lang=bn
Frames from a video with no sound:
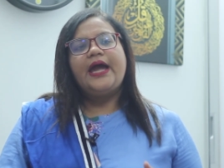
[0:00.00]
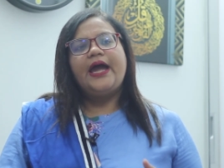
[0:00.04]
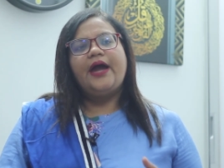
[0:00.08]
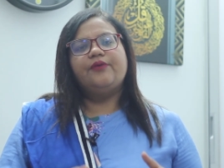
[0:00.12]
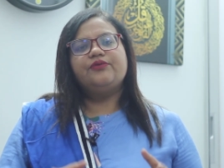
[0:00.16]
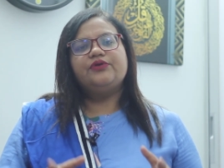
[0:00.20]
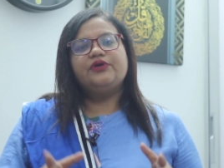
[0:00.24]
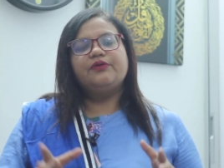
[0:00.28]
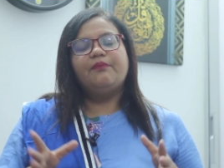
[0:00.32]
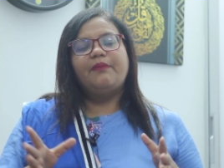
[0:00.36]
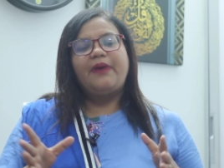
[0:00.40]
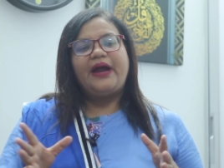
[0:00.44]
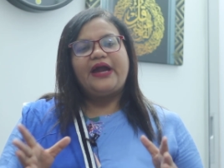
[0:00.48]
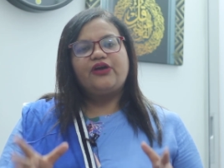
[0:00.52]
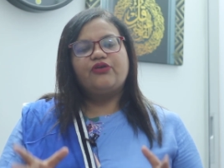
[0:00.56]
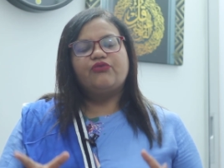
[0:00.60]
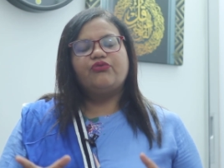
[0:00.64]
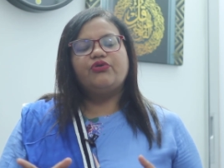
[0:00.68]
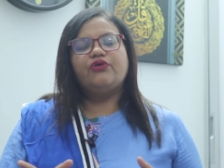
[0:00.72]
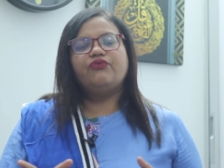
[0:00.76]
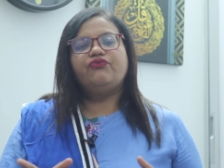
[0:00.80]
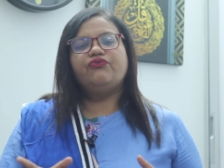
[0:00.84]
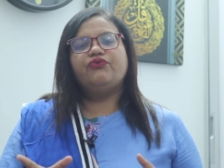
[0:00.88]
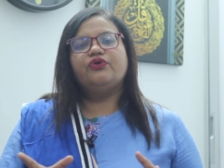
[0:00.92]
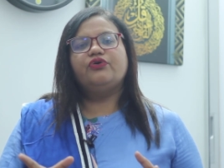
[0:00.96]
এমনকি
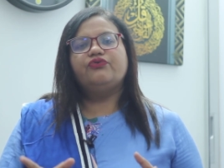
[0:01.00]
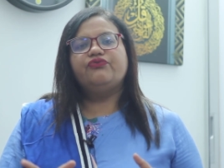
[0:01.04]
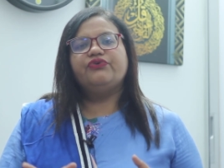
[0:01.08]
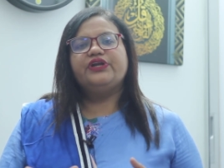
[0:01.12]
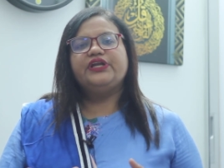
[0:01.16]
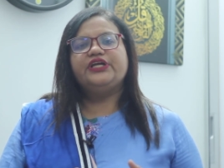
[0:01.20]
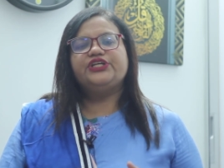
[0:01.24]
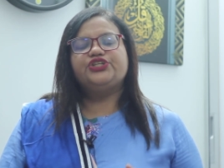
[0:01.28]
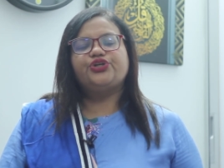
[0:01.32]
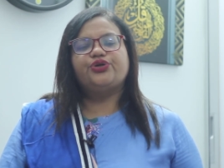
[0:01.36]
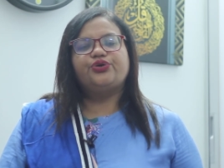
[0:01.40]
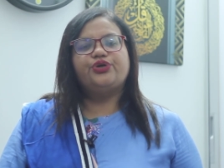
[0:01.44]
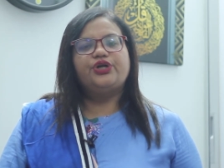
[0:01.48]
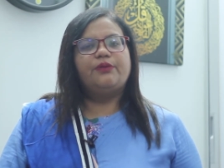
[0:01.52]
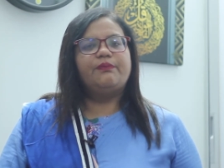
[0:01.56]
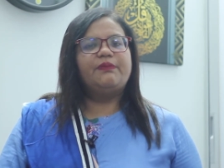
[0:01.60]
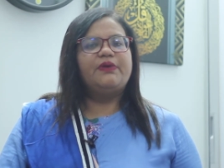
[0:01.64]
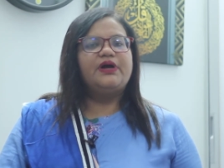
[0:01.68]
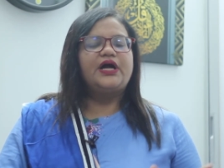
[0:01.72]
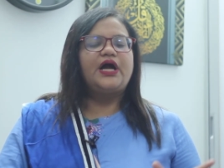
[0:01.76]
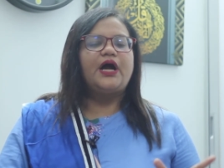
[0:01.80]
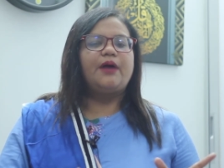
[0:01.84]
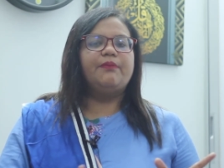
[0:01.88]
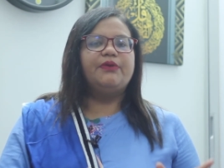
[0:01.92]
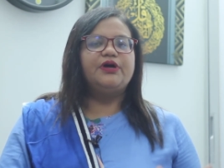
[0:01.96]
মাইক্রোওয়েভ ওভেনে যখন
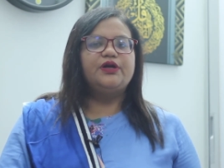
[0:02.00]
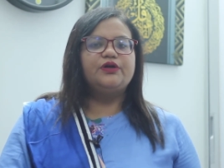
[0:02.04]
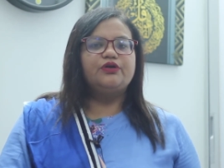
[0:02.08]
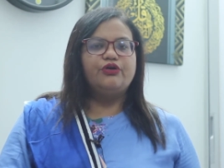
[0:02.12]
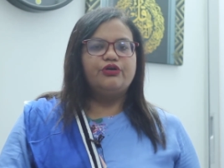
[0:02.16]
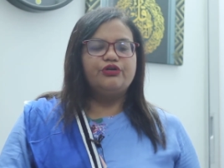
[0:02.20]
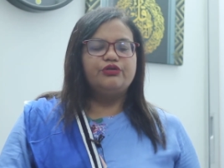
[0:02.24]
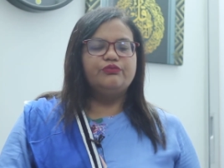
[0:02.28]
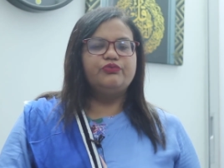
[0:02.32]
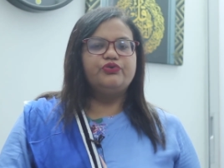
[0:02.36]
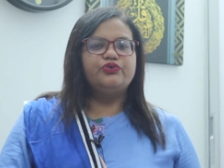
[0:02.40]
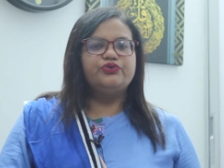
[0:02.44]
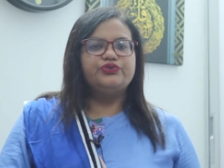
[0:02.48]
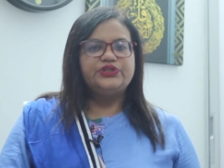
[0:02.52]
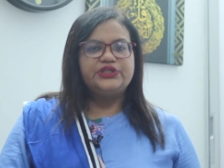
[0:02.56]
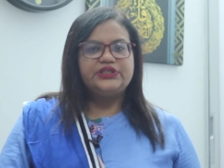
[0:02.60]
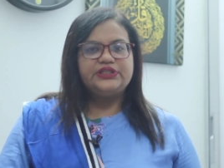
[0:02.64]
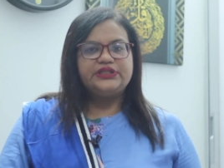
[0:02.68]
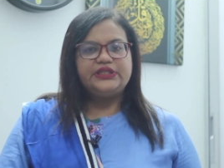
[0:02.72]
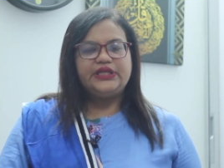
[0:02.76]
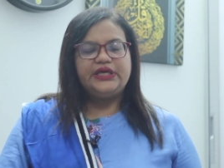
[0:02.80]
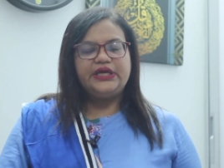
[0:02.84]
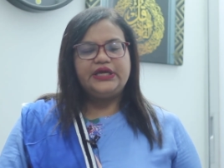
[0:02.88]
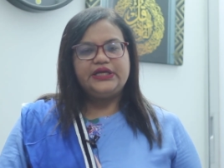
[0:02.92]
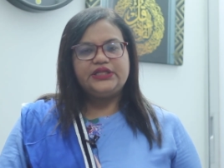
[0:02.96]
আমরা খাবার গরম করতে
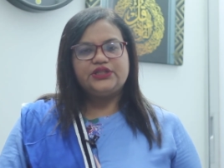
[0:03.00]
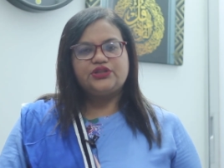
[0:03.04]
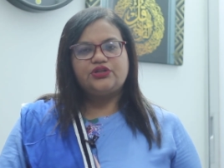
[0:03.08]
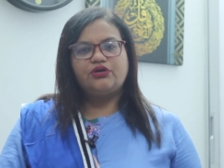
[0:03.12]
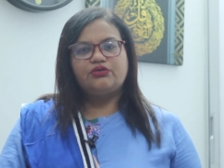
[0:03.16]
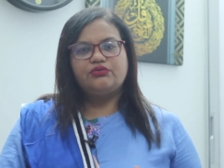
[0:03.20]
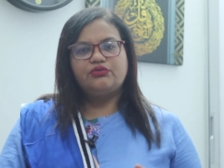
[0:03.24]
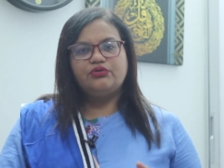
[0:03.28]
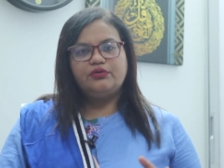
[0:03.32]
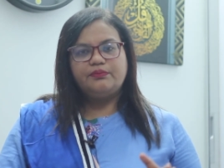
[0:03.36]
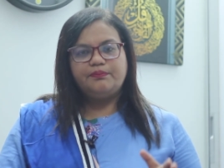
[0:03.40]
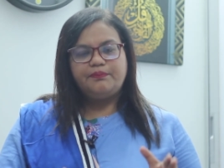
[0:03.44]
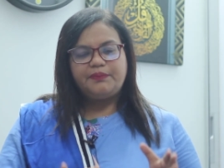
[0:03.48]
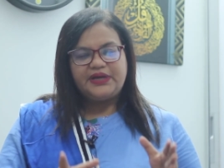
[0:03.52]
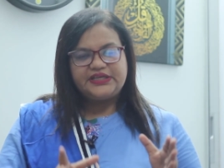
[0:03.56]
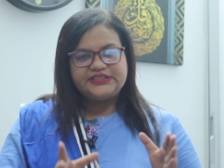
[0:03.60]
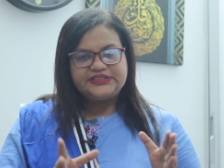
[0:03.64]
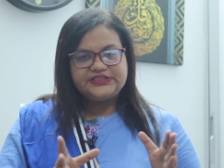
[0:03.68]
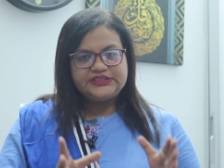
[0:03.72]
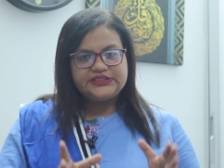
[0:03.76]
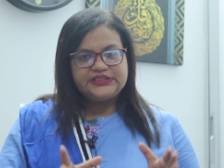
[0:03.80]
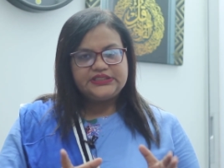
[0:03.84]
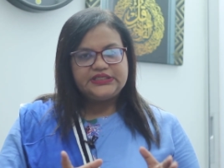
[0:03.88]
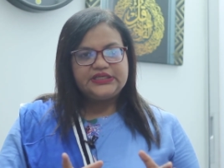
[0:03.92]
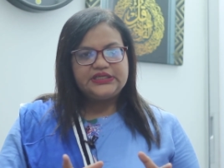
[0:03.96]
দেই তখন
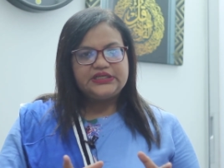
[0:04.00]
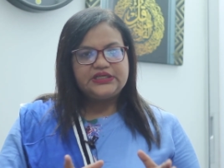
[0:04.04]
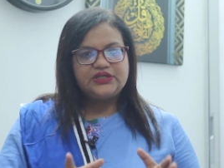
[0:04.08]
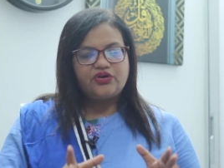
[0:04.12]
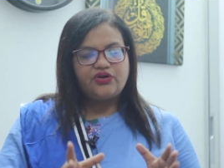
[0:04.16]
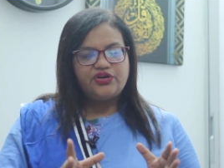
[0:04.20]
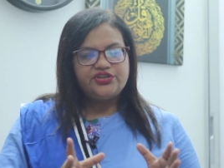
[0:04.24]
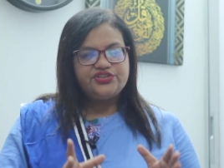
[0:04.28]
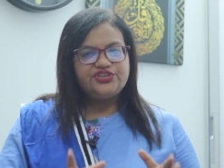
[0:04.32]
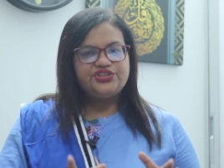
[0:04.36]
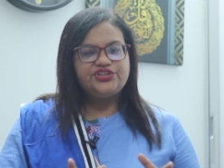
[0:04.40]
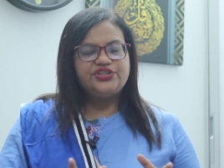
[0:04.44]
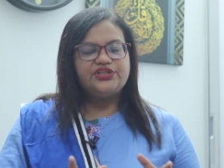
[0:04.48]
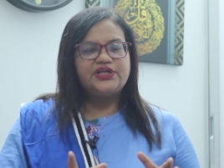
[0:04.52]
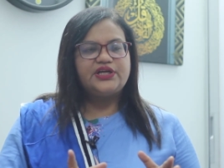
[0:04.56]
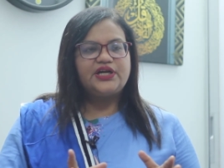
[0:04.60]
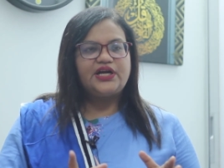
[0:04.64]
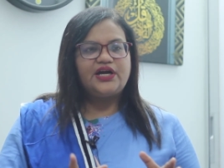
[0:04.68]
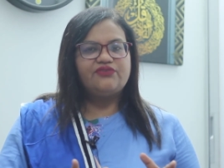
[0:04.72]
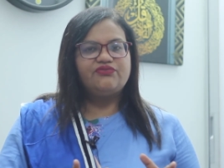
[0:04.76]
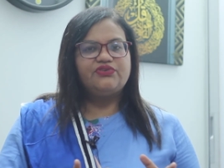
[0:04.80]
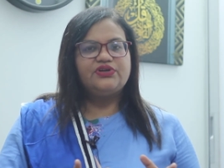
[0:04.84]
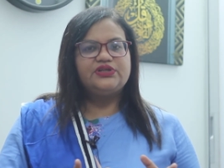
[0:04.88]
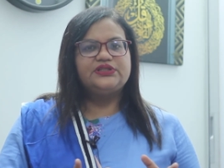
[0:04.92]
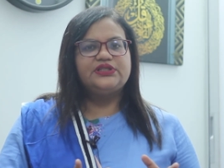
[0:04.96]
প্লাস্টিকের কন্টেনারে
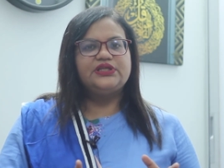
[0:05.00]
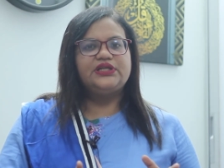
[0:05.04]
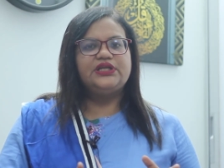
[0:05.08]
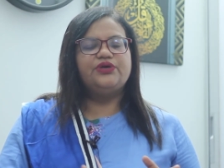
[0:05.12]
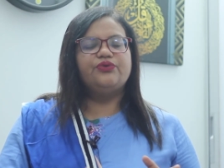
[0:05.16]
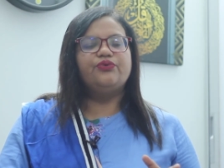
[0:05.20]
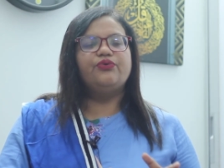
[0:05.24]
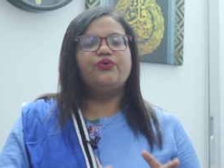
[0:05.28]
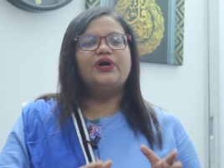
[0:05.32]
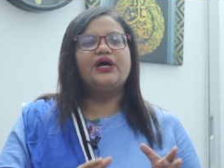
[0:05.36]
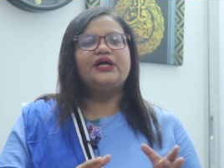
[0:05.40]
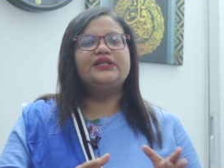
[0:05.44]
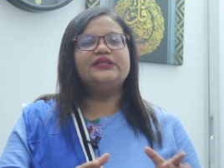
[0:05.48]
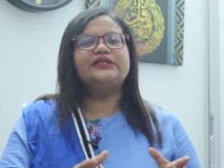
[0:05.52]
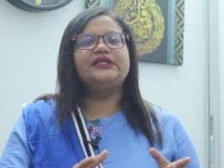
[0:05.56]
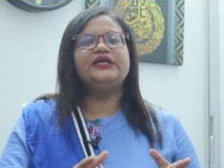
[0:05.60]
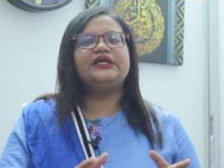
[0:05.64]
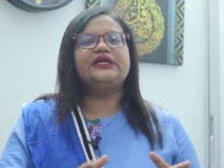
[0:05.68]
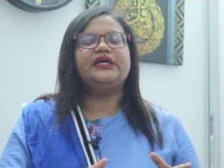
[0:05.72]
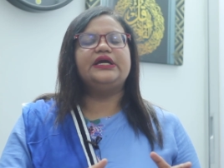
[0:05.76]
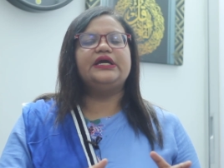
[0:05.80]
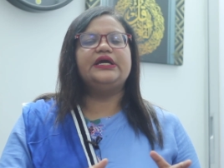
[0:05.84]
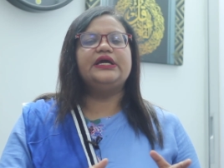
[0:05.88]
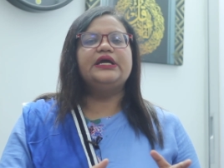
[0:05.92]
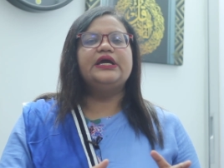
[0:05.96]
খাবার দিলে ওখান
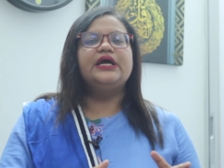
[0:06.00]
থেকে